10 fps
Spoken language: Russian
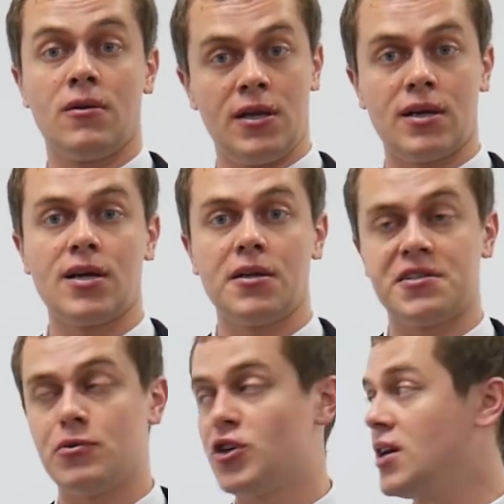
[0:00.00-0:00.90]
иногда
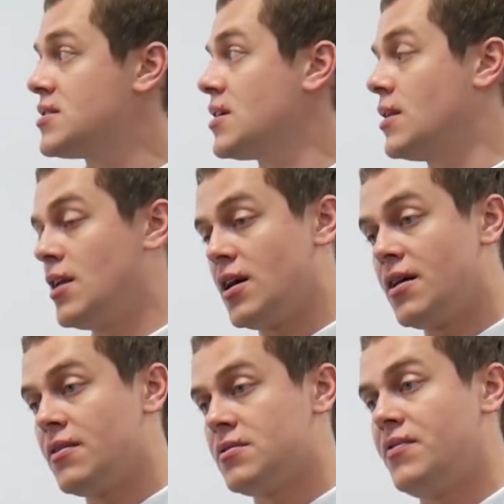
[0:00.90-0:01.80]
это случается и
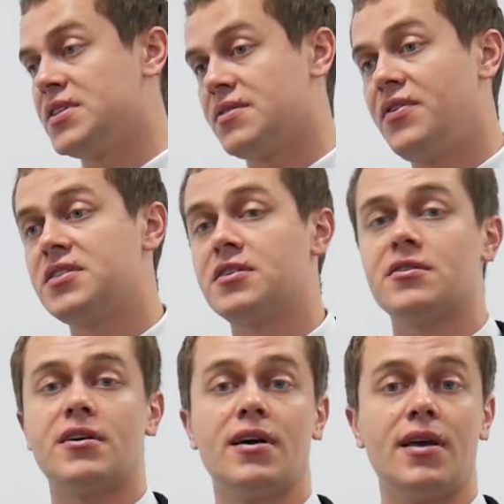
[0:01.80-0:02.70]
для виз
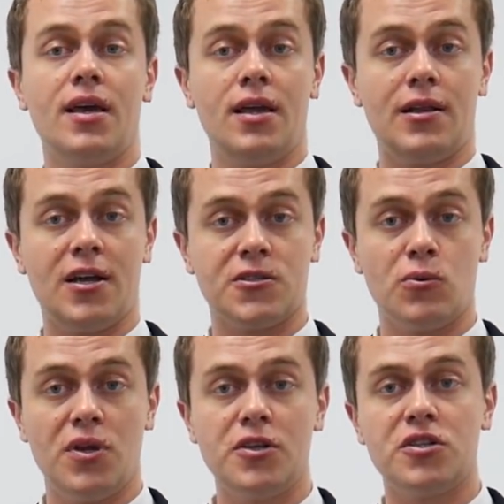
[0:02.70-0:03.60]
визитера, и для
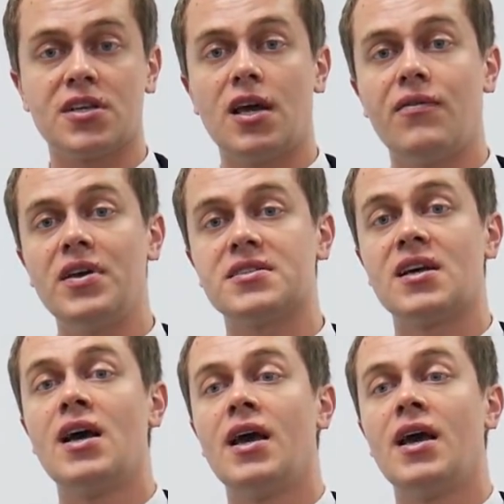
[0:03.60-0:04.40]
студенческих виз,